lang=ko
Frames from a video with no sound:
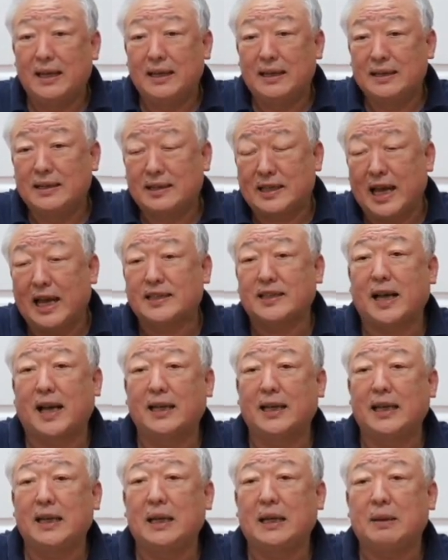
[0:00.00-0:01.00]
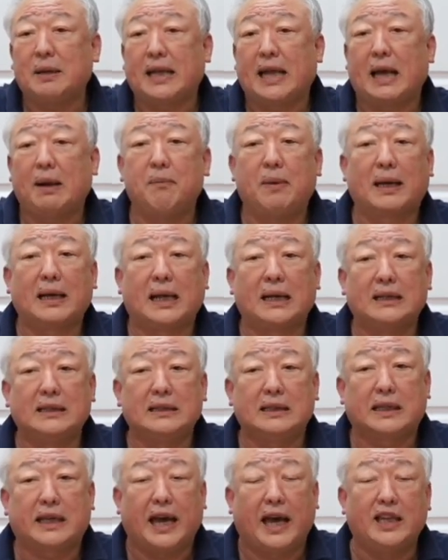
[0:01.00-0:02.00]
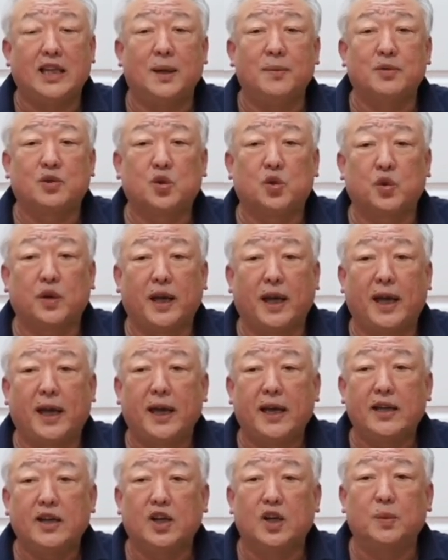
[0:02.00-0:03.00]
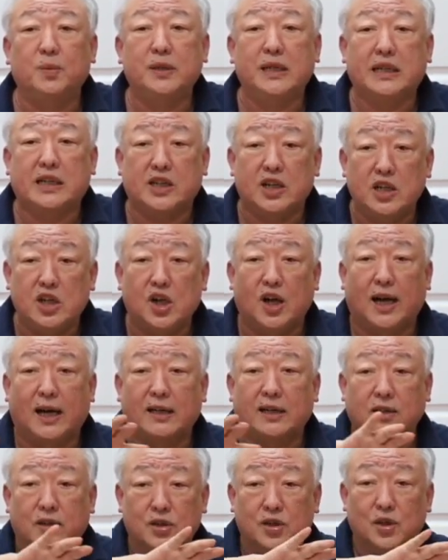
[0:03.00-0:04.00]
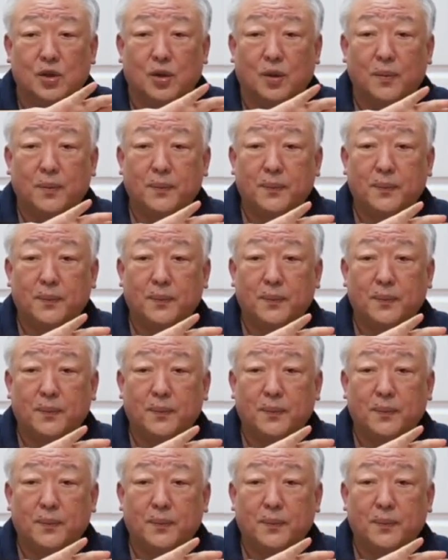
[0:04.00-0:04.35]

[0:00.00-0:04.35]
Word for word: 세상이 말하는 개념 속에 여러분이 끌려가는 거죠.